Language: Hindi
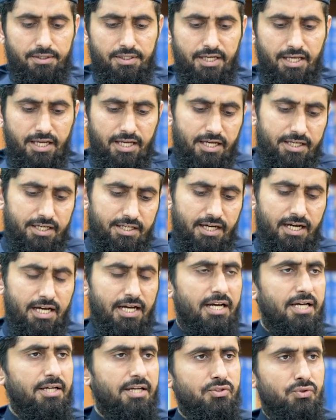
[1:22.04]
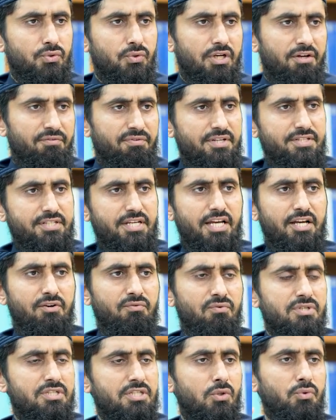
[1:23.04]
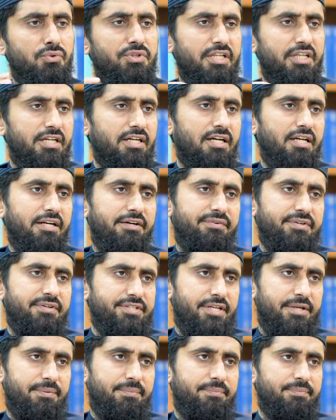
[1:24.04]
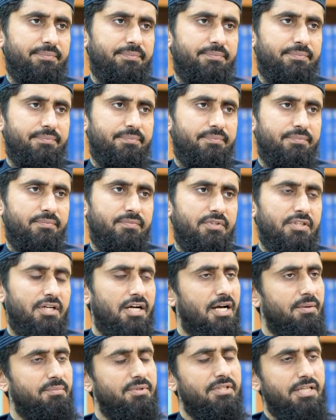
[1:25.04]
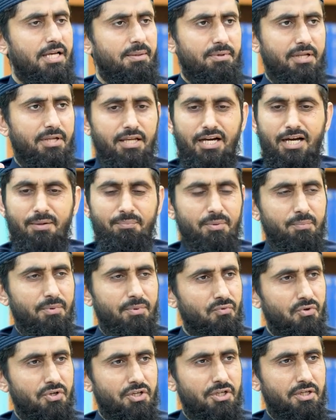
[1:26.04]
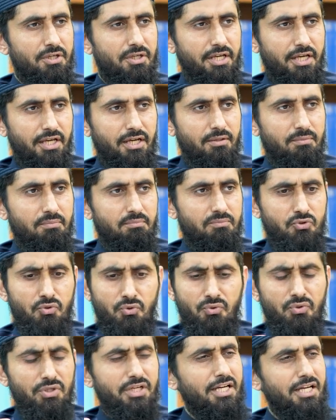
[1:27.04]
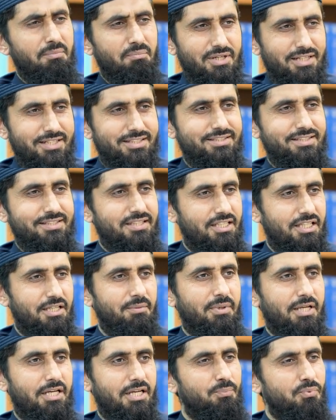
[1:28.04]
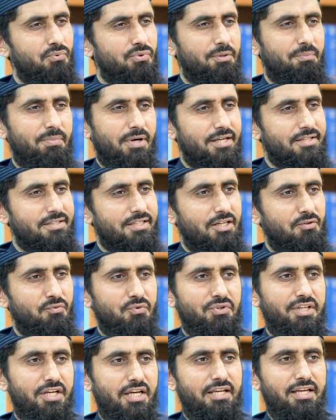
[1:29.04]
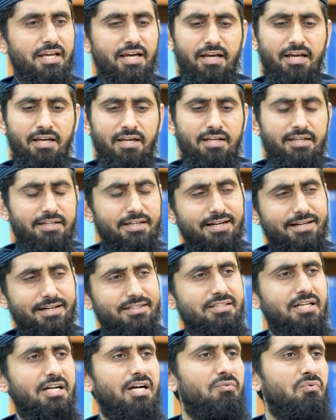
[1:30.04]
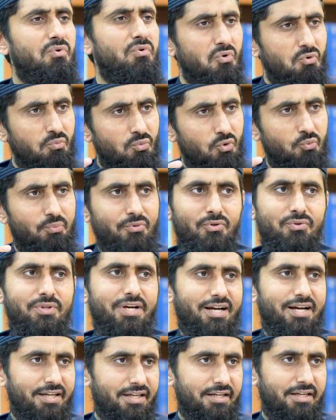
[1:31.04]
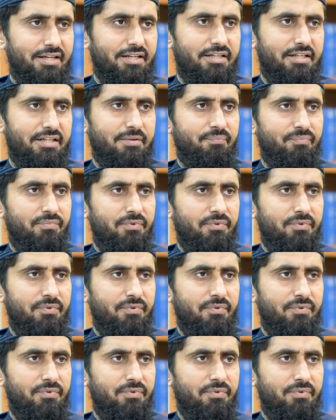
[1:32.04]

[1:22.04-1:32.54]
देखें यहाँ जो लफज है वो सऊतिक का लफज है गांधी हम्म। साहब ने यहाँ पे भी वही एक जो उनका एक मरकजी थीम है ना पूरी बास का वो यही है कि हर जगह वो उमूम को दाखिल कर रहे हैं